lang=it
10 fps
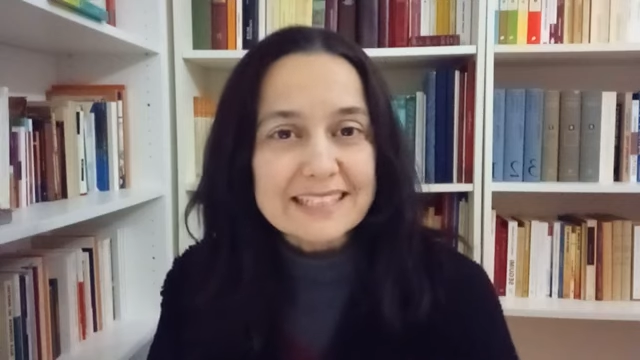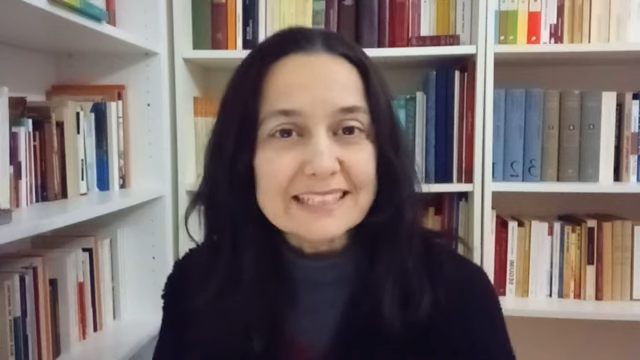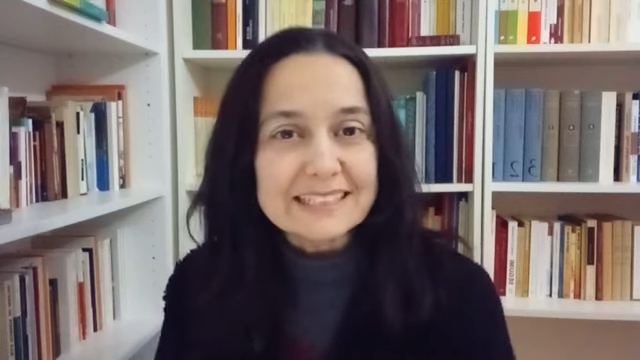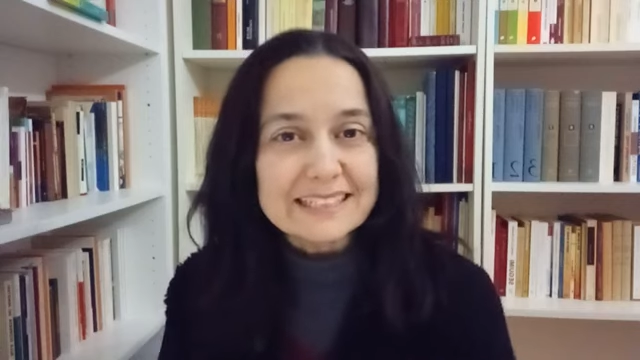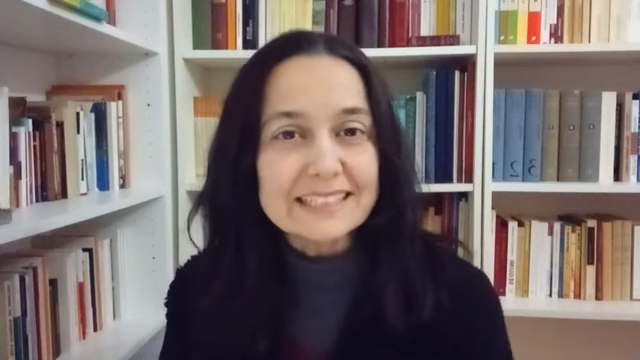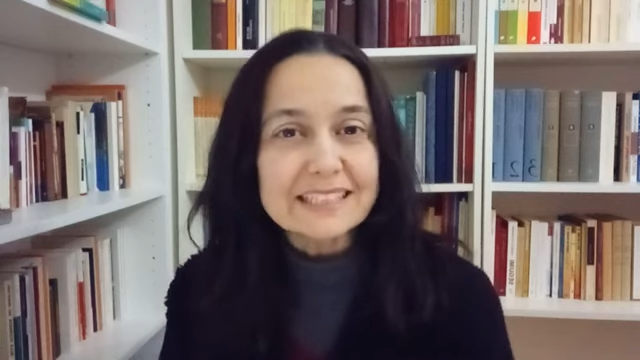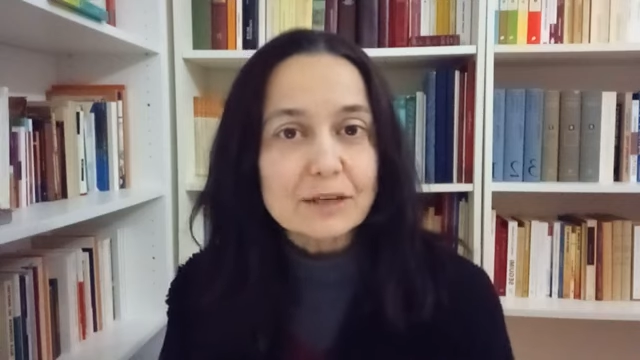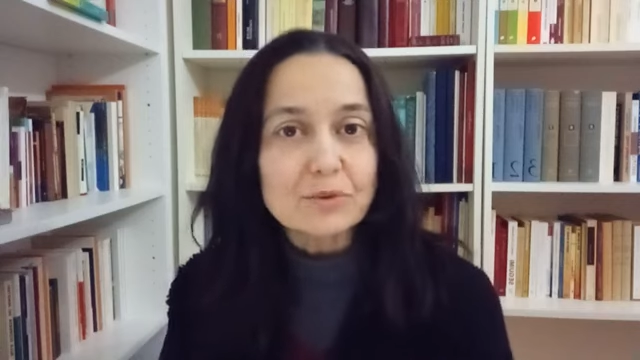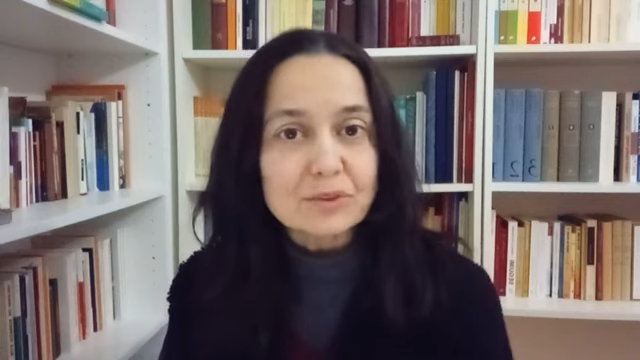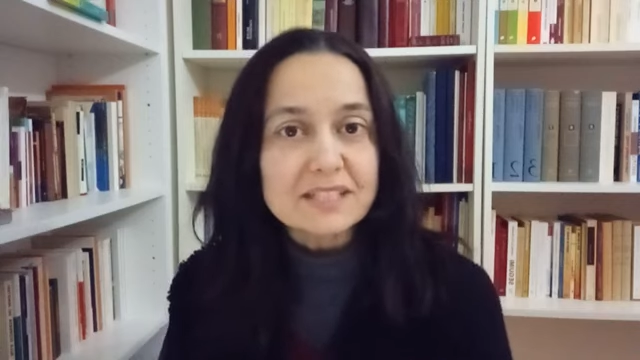
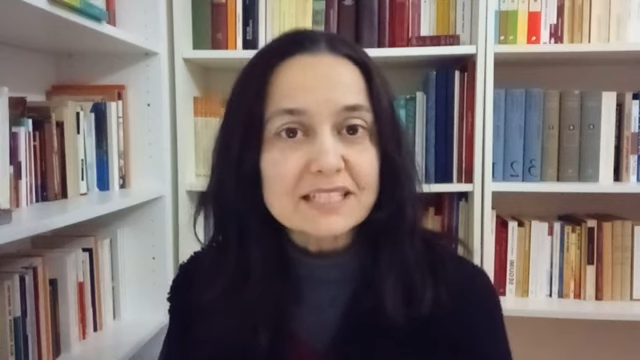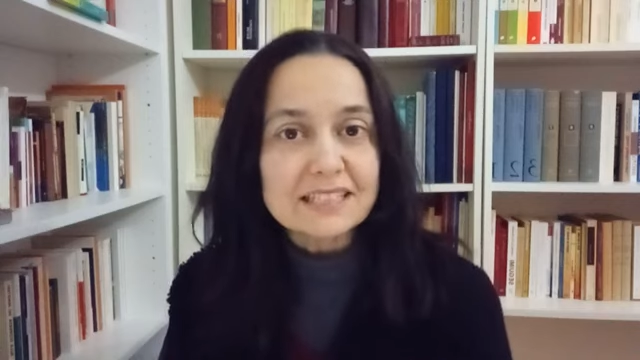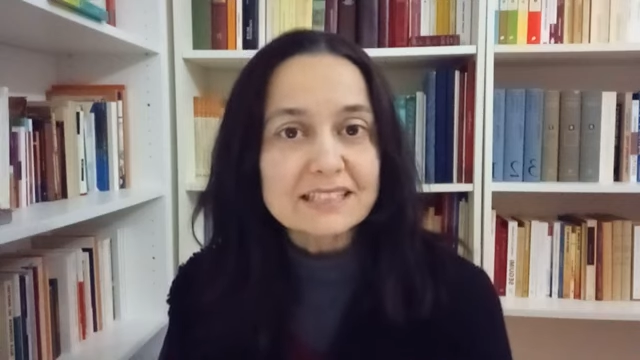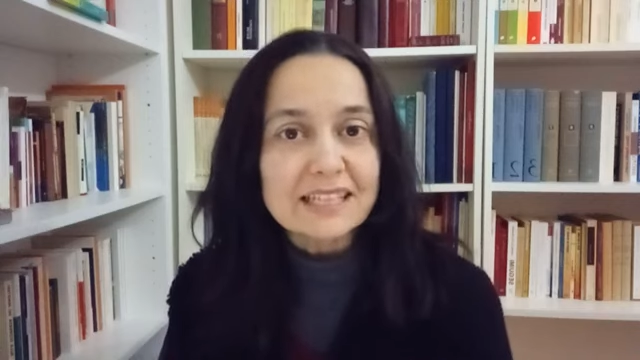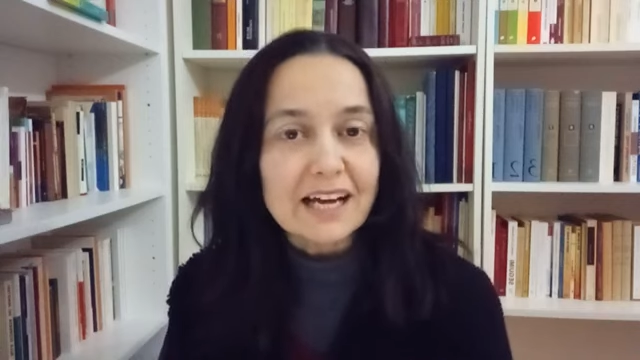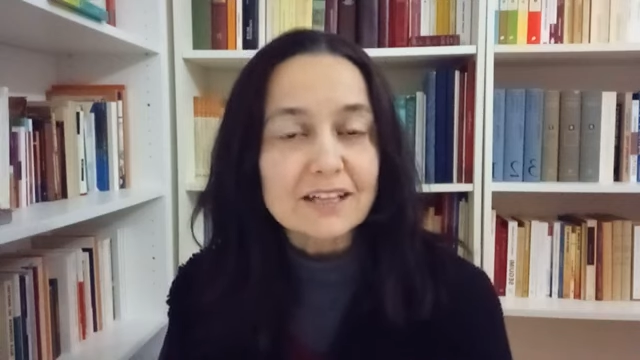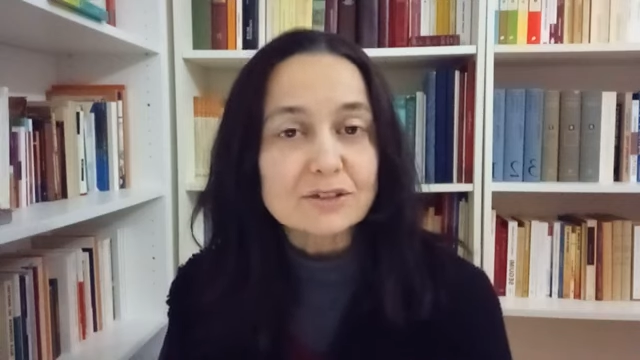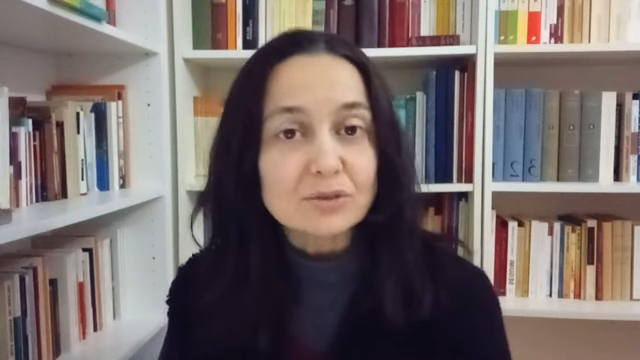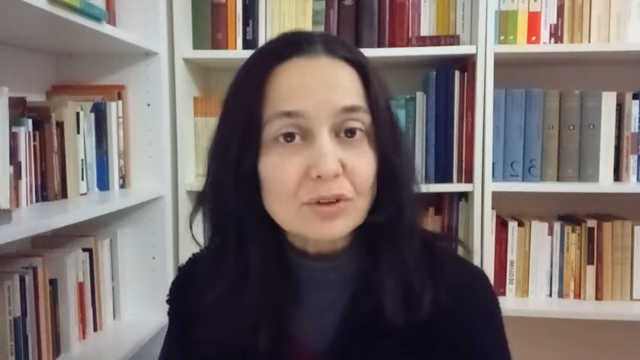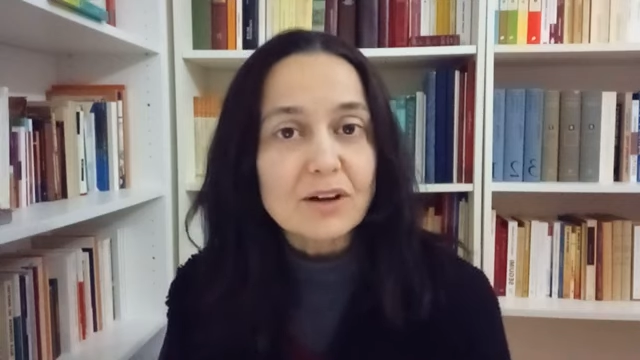sentire quello che sente
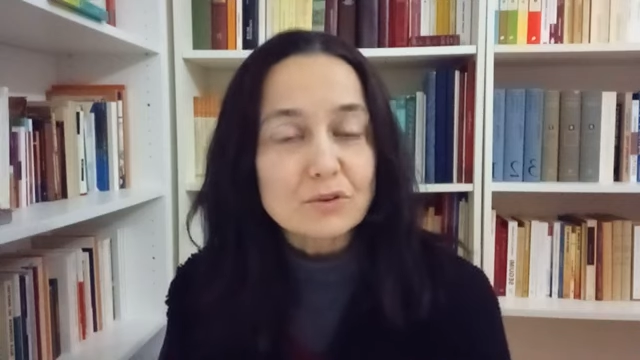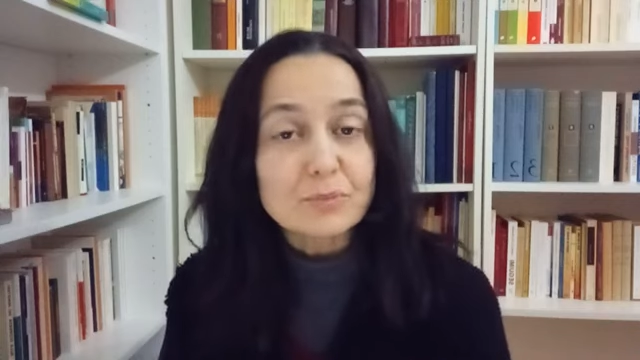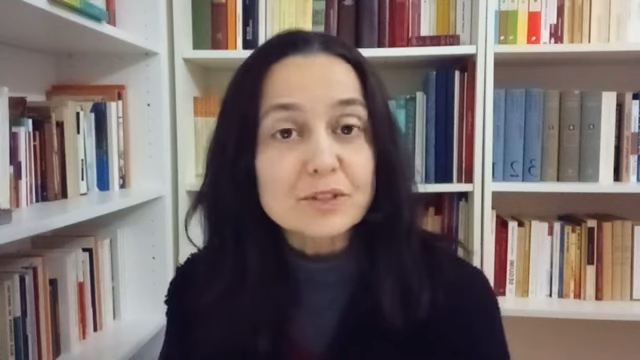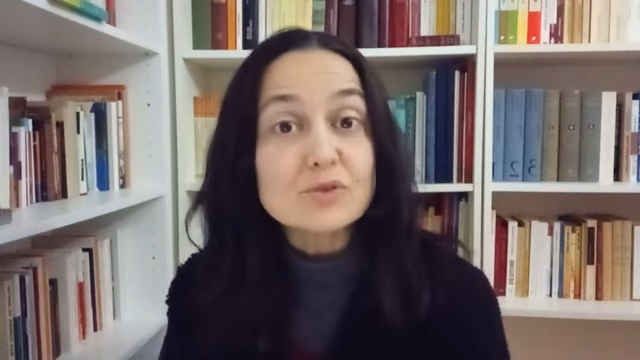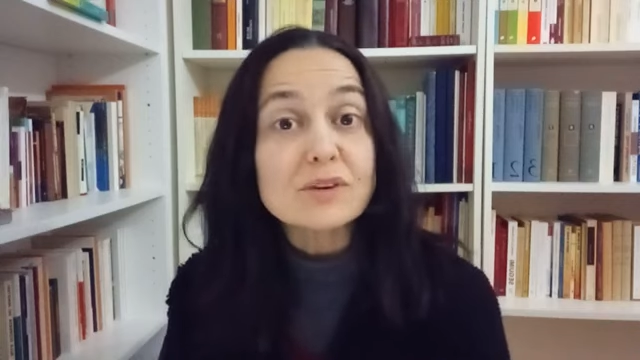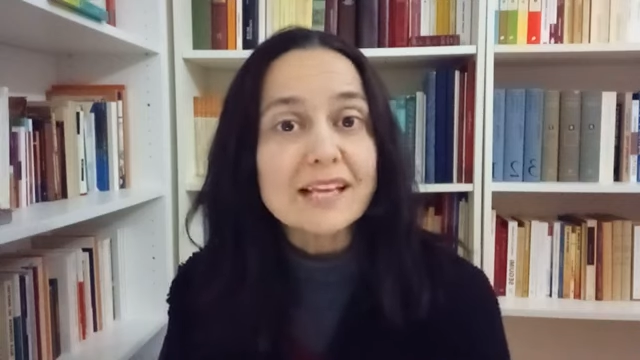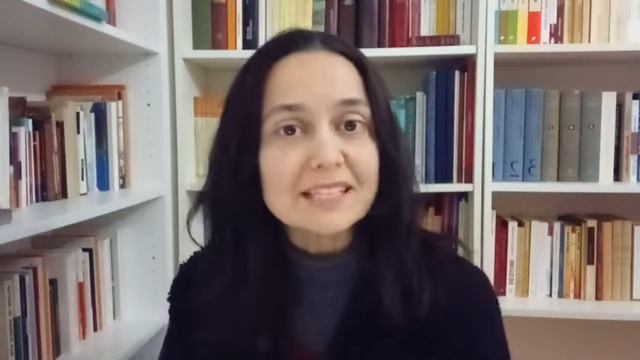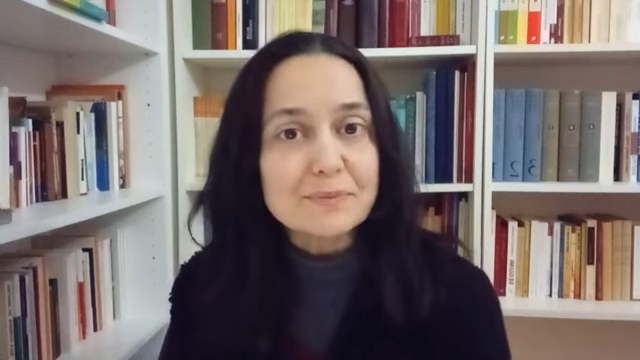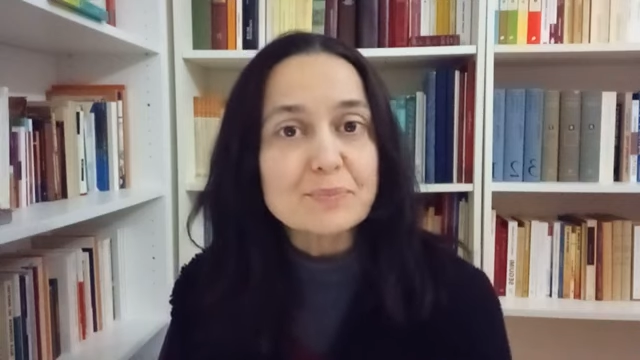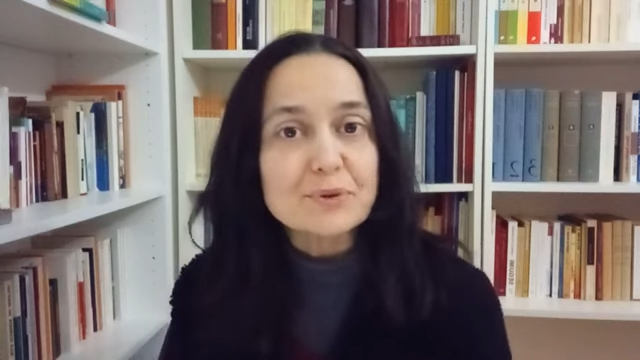l'altro, no? la compassione
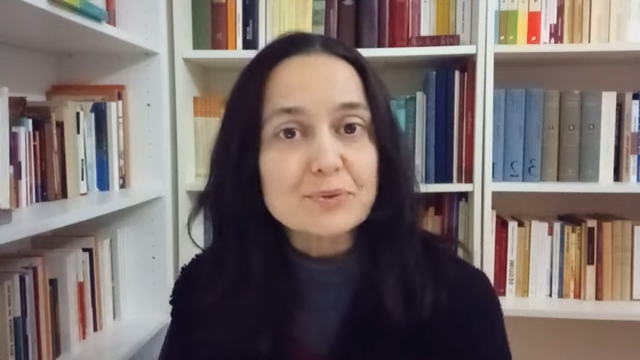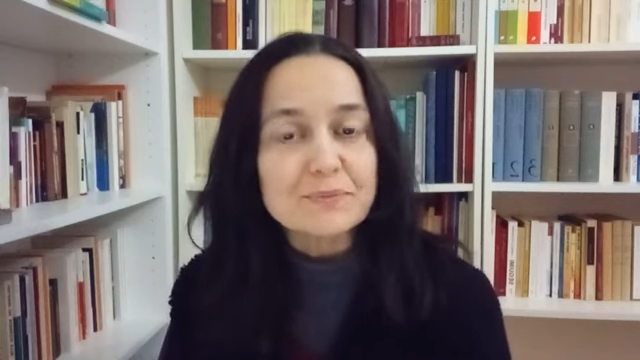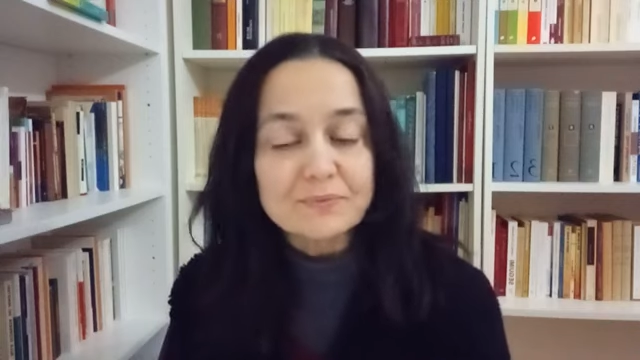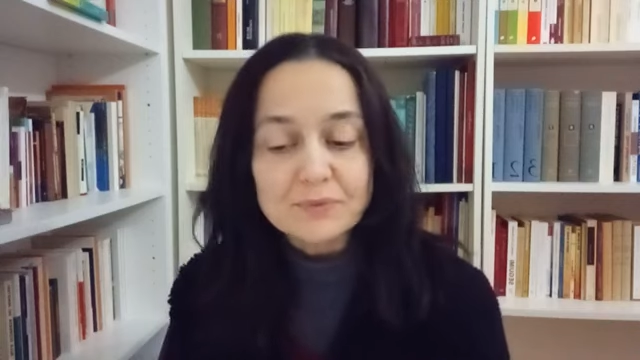è di più.